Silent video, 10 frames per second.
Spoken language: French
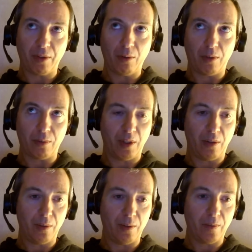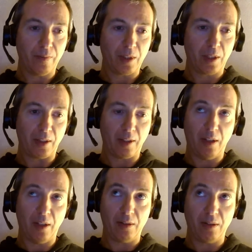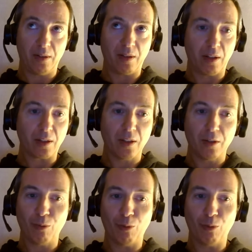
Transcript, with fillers: Fedora, on est en kernel 6.5.